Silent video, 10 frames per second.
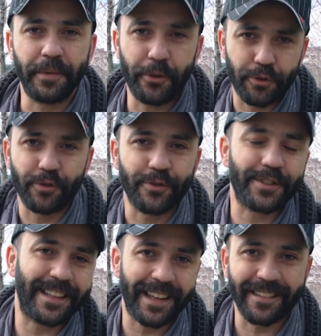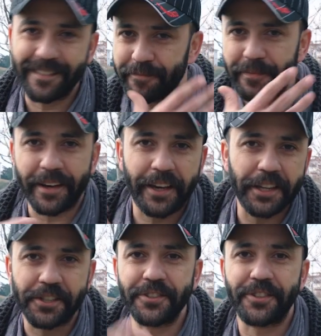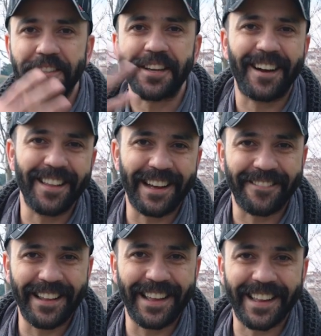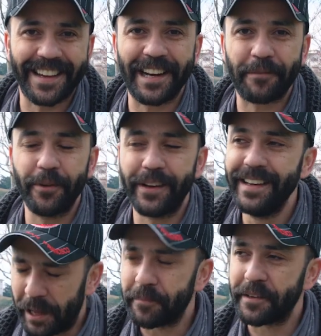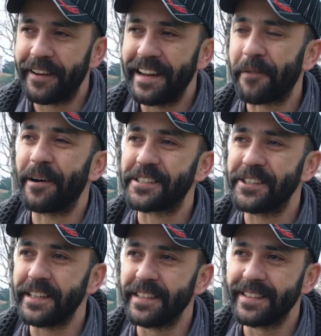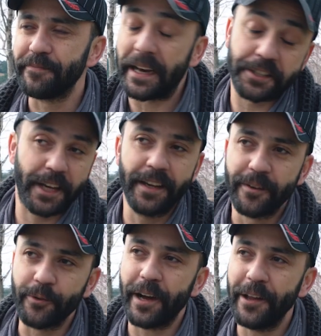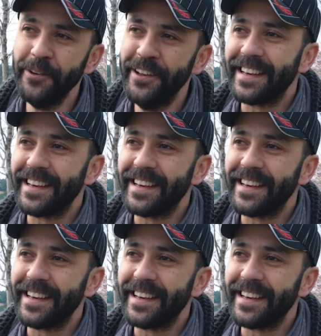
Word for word: Biliyorsundur zaten makyaj Aynen. işte sakallar falan takarak böyle tam bir Fenerbahçeli bence Lugano.